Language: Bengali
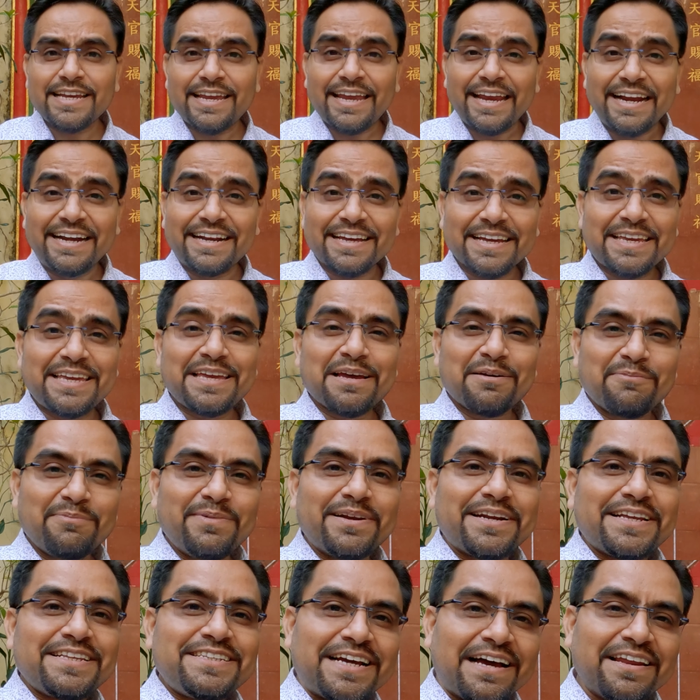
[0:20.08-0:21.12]
আচ্ছা এটা কি
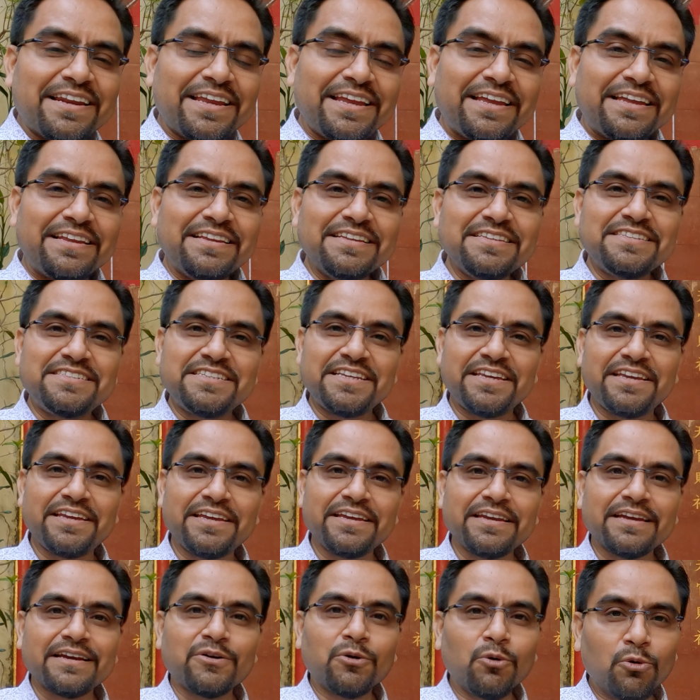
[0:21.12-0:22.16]
আপনারা জানেন যে
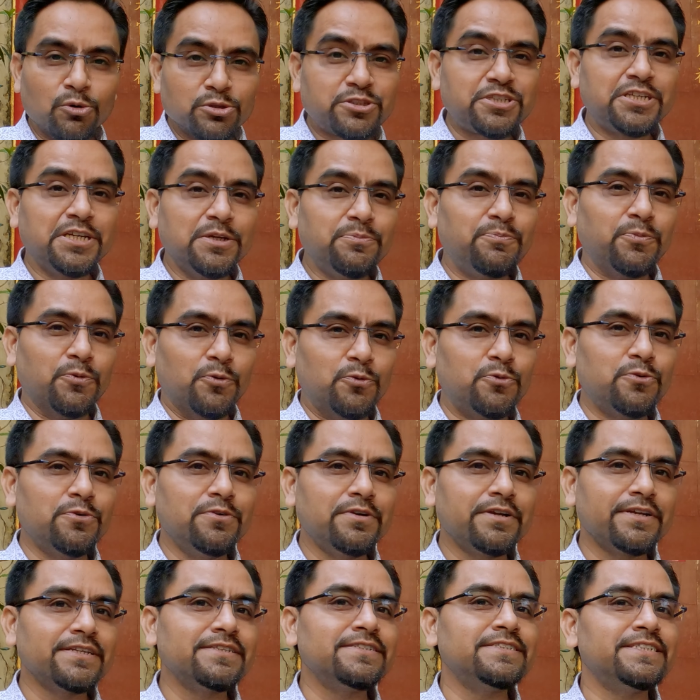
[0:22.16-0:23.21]
ওছিপুর
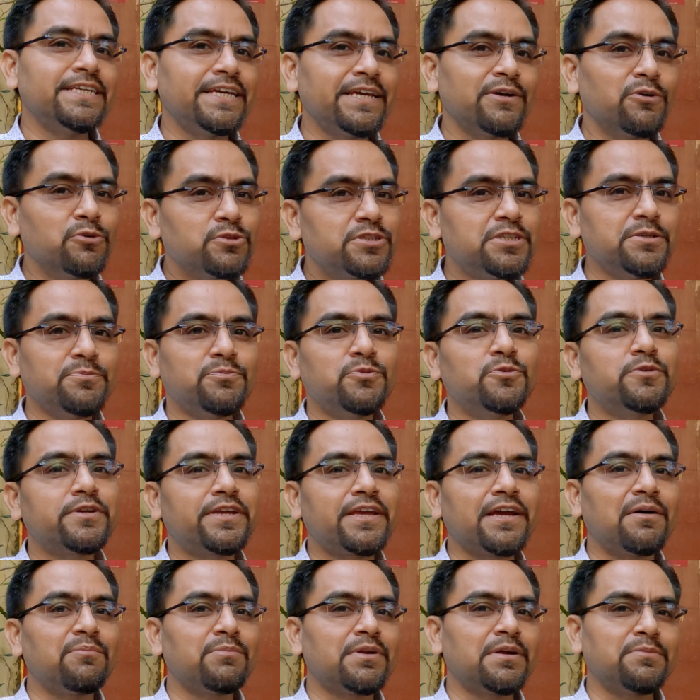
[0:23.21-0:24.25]
যে
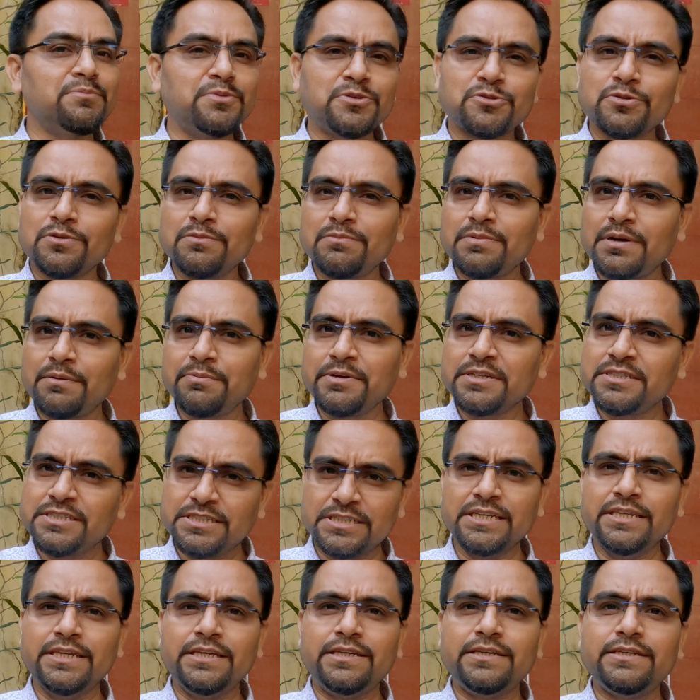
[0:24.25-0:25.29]
অছিপুরকে আমরা ভীষণভাবে
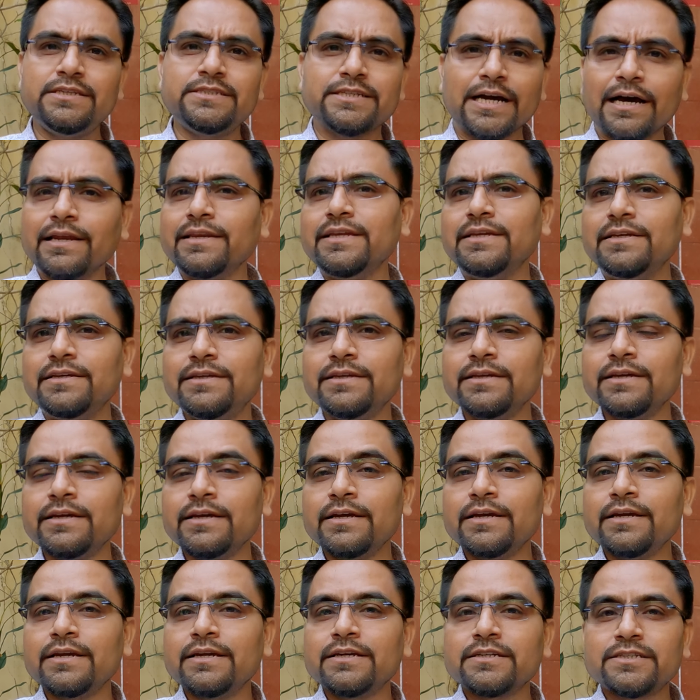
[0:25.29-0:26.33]
চিনি জানি
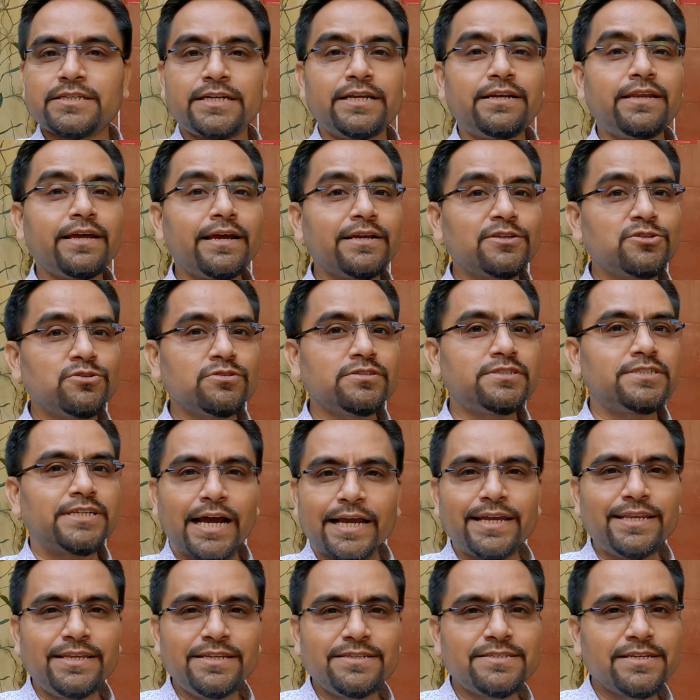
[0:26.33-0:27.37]
সেটা একজন
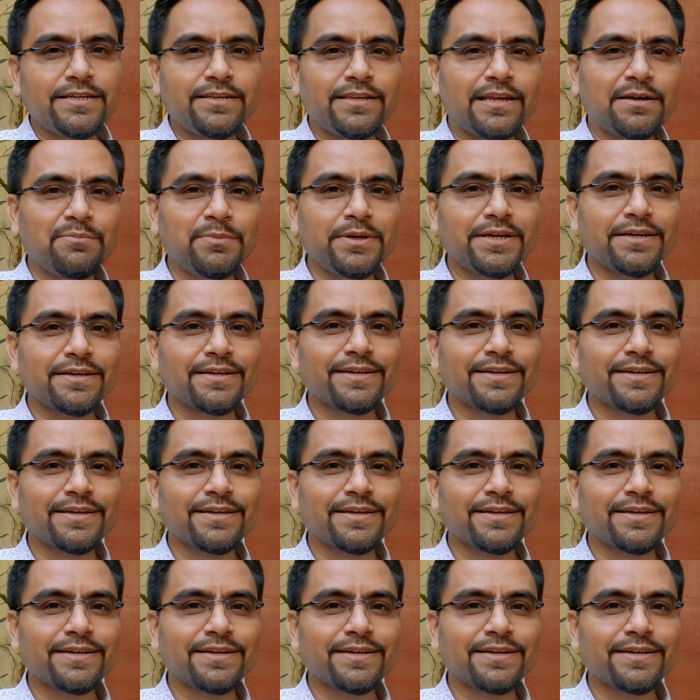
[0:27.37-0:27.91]
চাইনিজের নামে